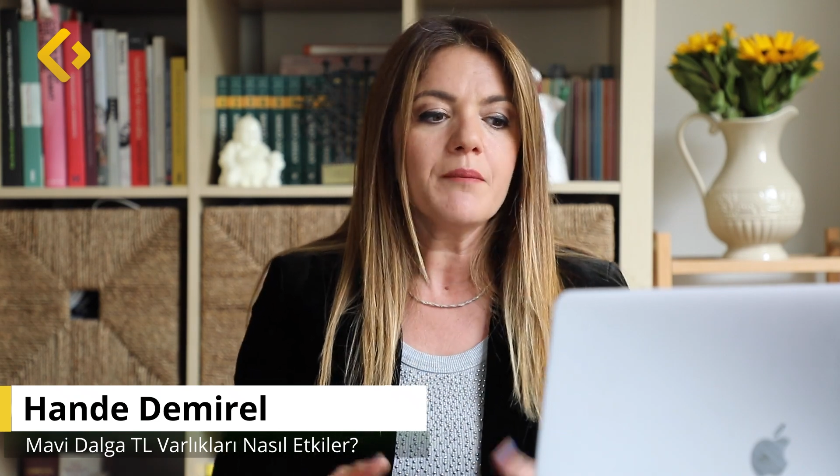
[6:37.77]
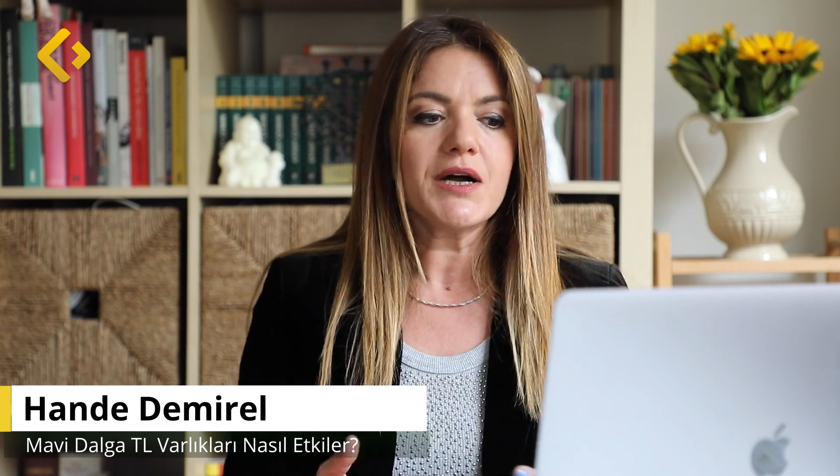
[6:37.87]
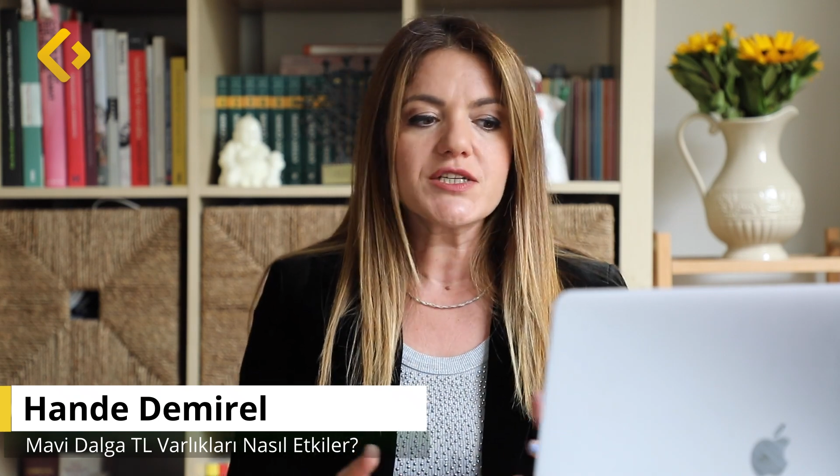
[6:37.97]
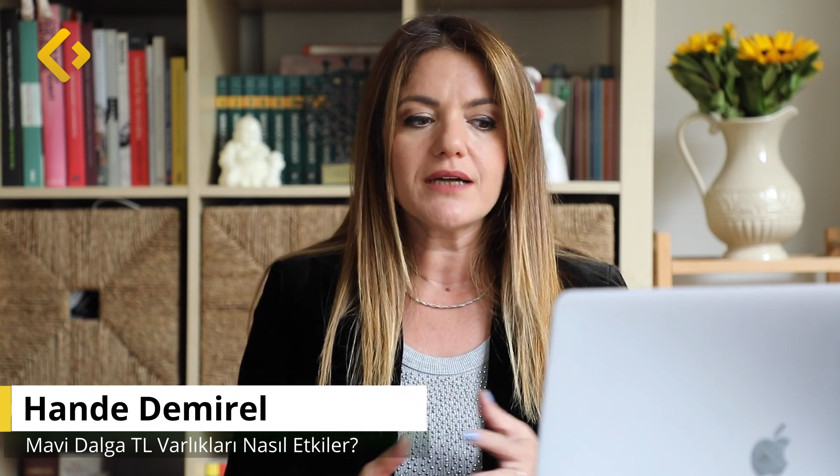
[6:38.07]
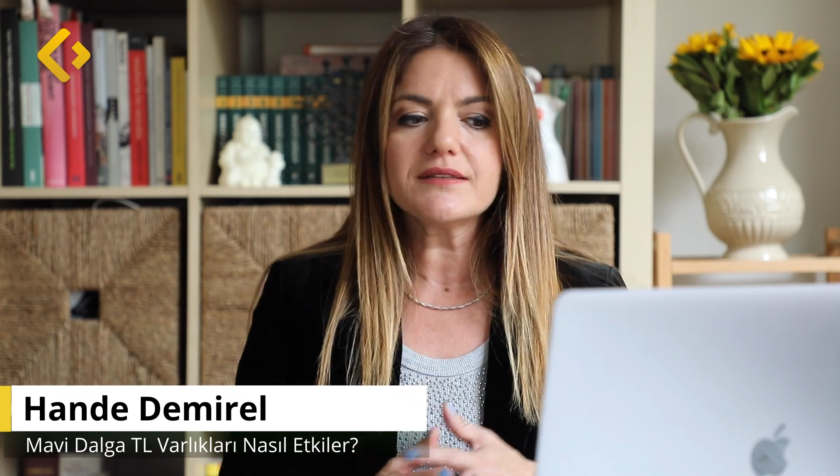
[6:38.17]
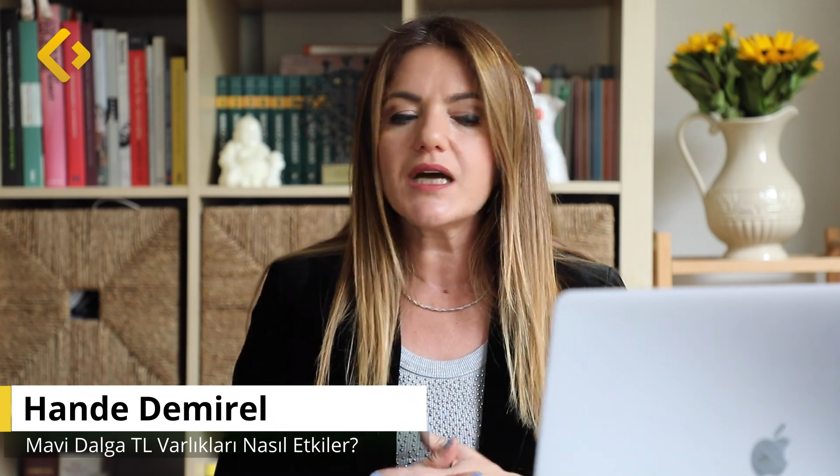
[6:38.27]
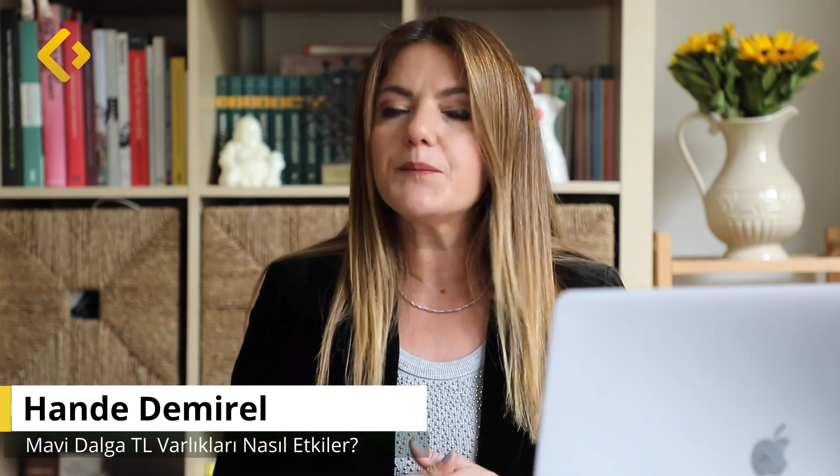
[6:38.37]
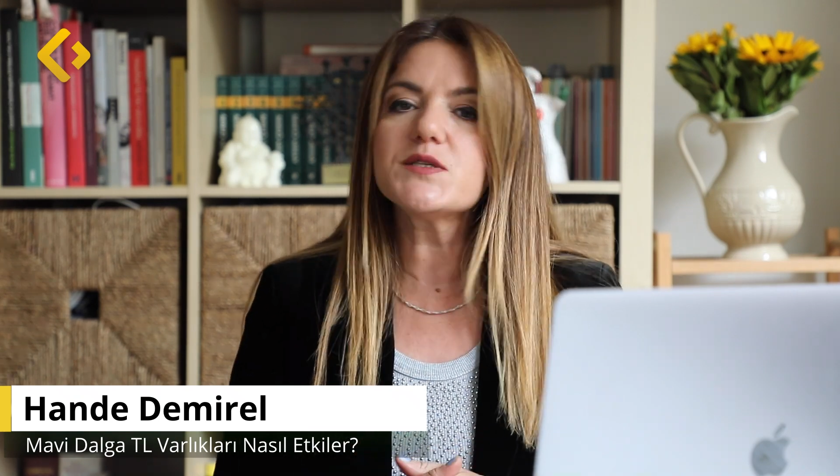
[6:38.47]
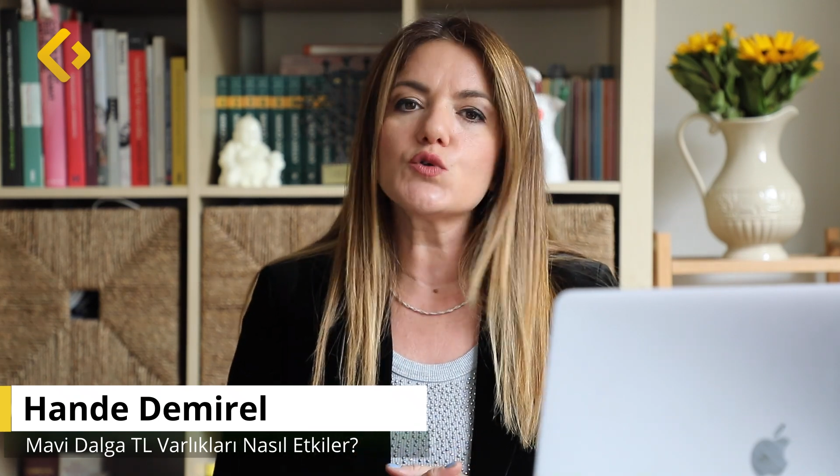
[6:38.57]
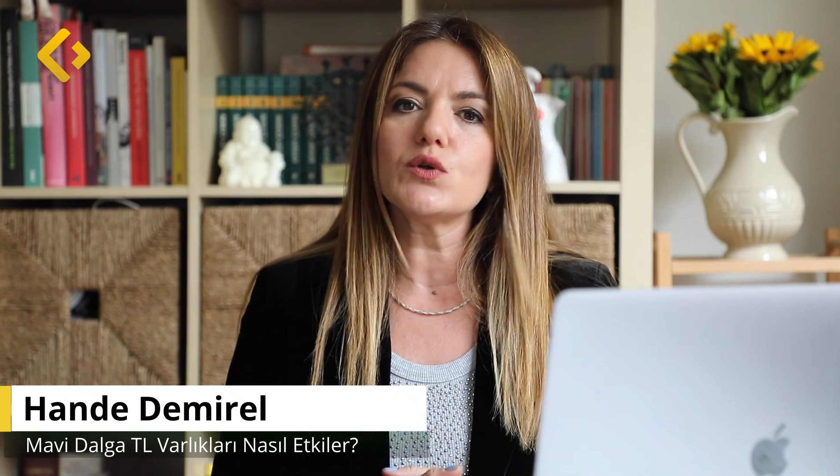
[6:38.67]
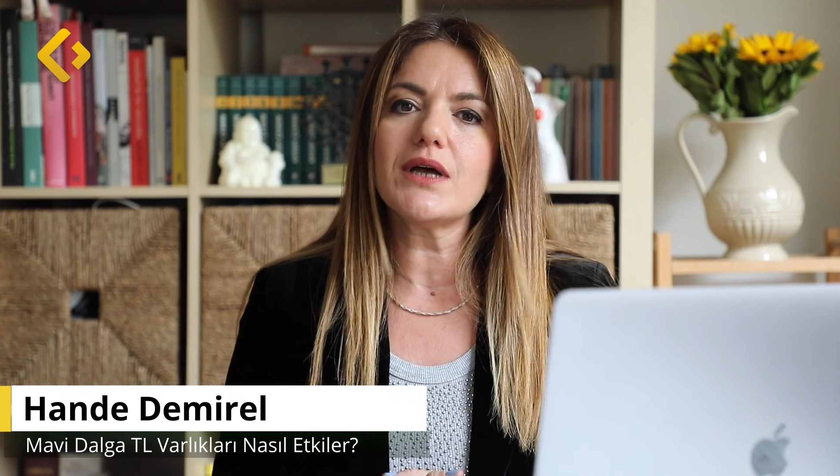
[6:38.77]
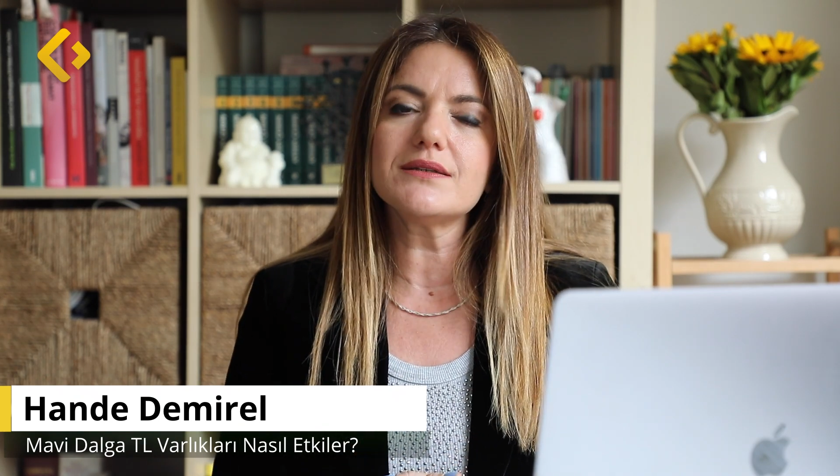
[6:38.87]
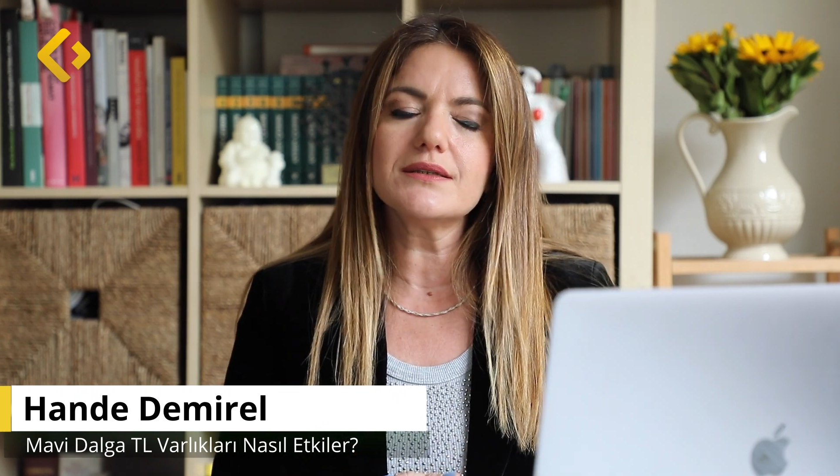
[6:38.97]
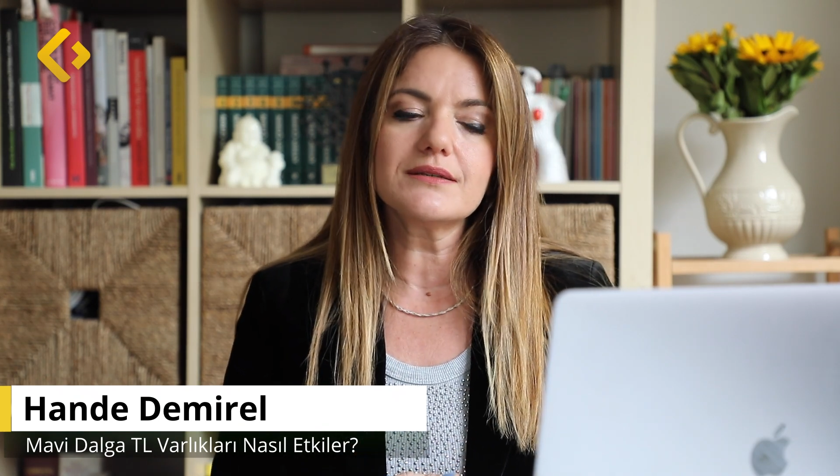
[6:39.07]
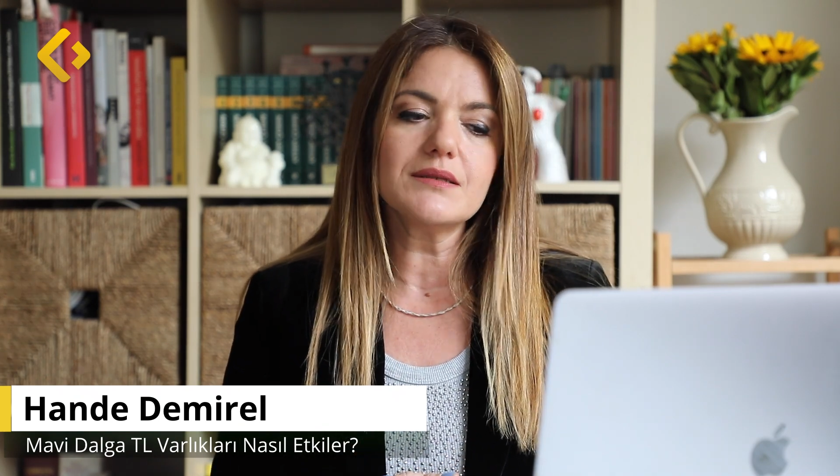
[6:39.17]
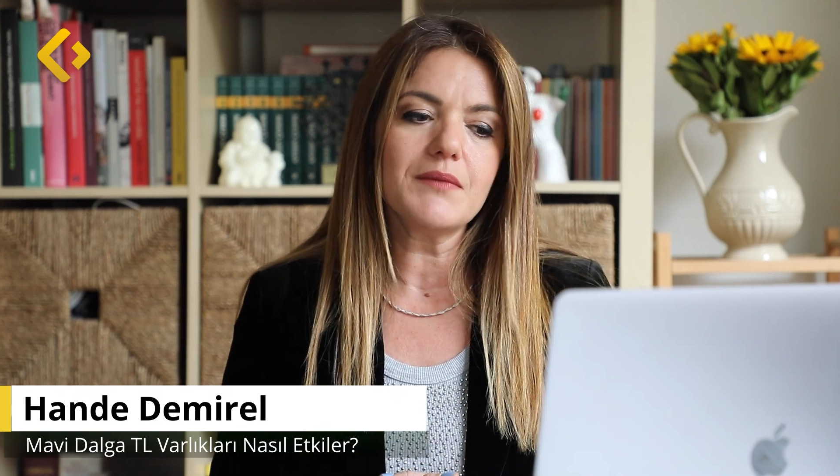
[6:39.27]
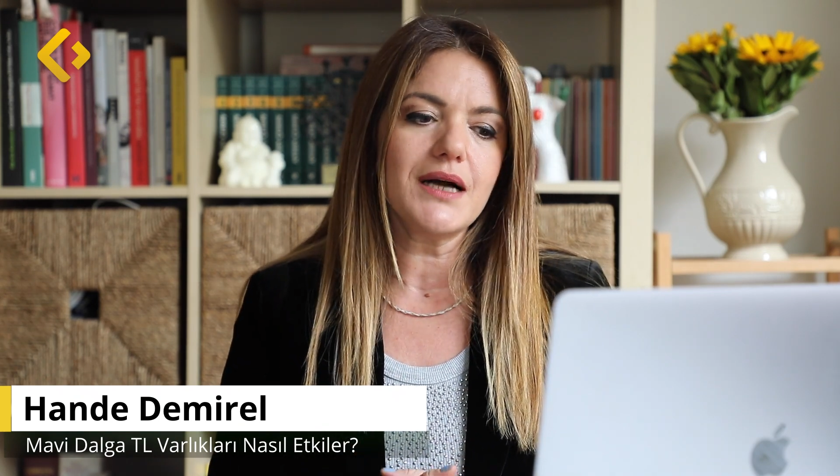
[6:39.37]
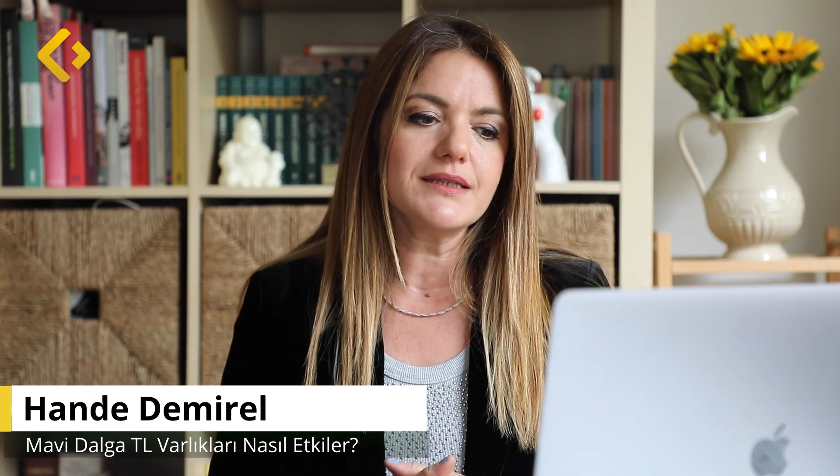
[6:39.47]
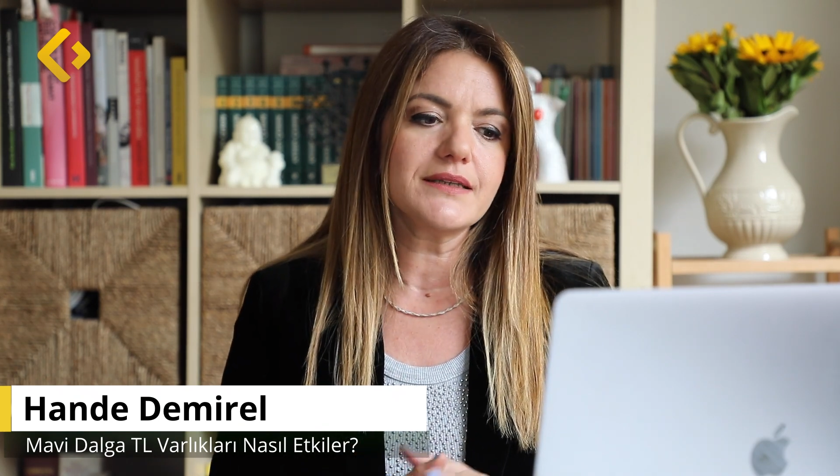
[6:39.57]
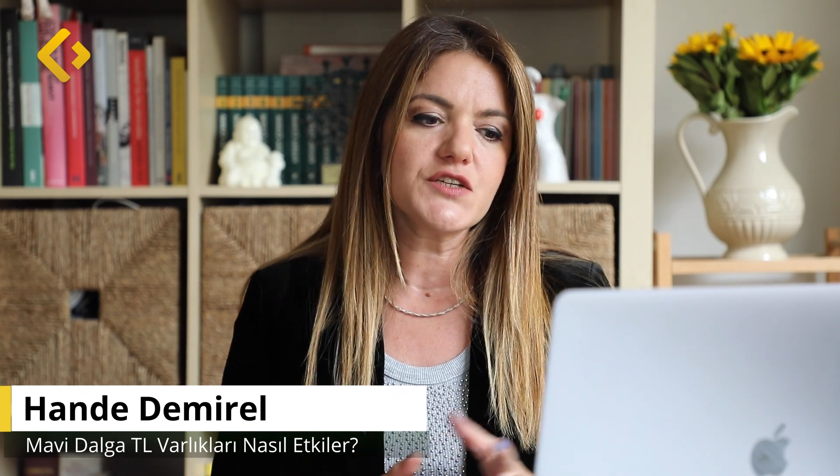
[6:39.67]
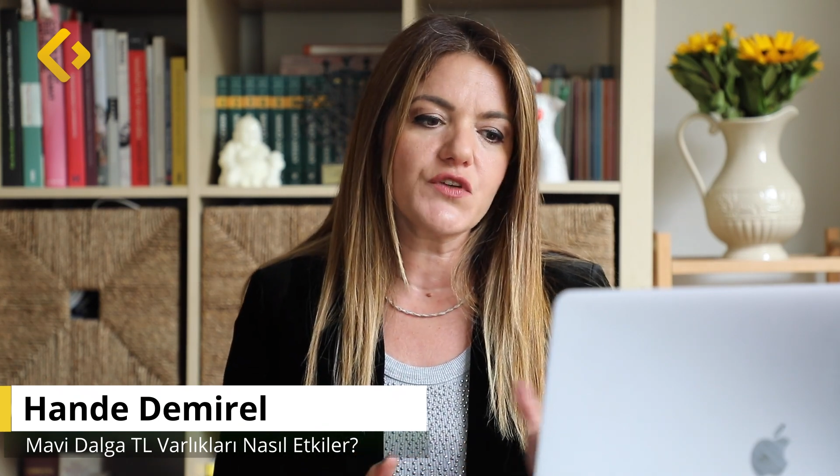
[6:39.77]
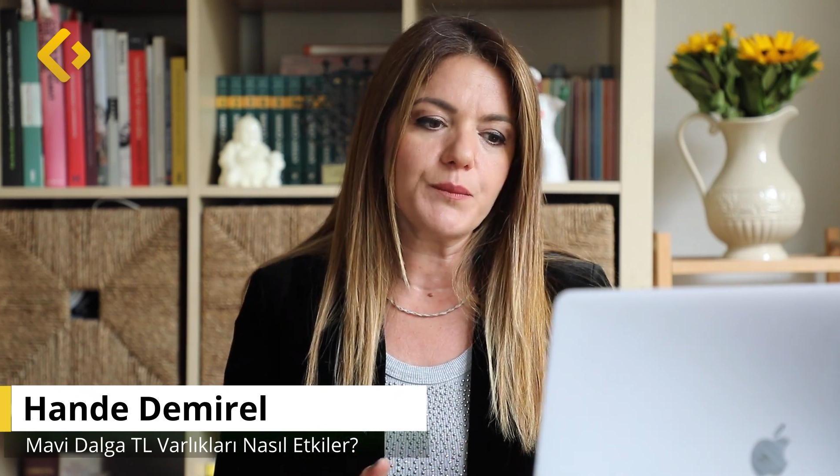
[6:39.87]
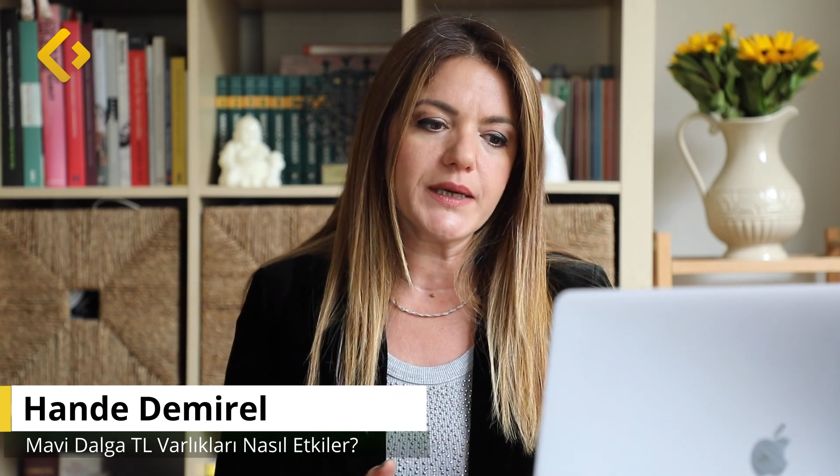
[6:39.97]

Başkan Trump'ın sonlandırdığı mali teşvik